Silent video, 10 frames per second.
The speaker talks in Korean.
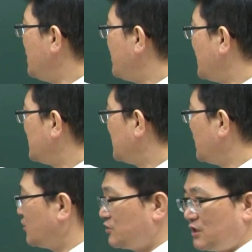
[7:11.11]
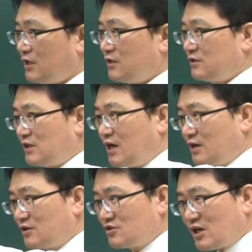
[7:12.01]
1만 되는 거잖아요.
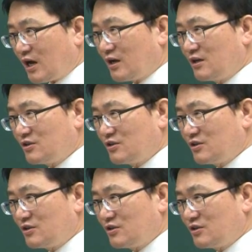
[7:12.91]
착, 착.